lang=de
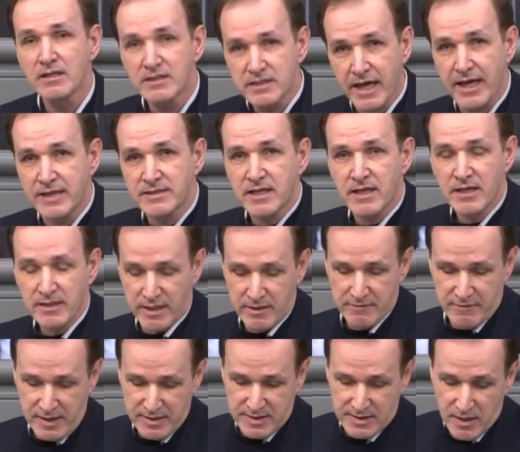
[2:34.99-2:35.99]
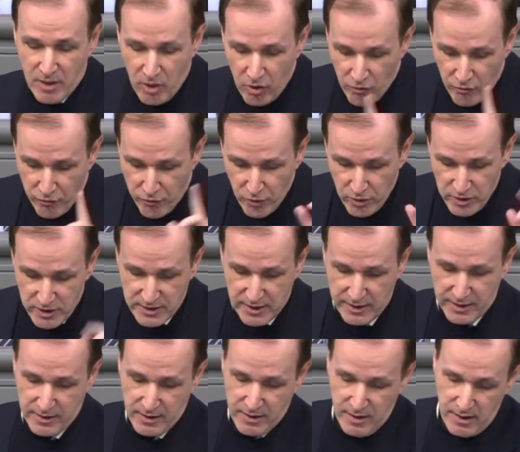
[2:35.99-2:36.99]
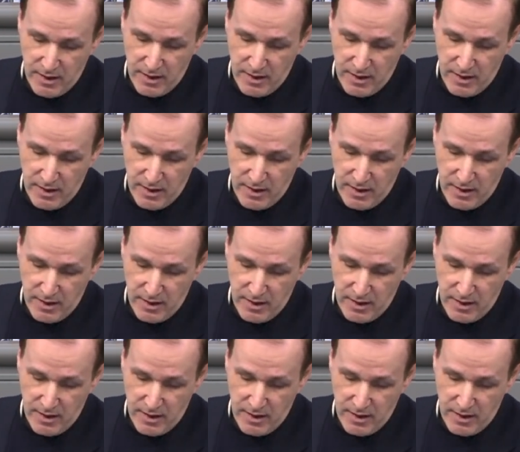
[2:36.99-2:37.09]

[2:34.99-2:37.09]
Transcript: Täter jeweils Flüchtling.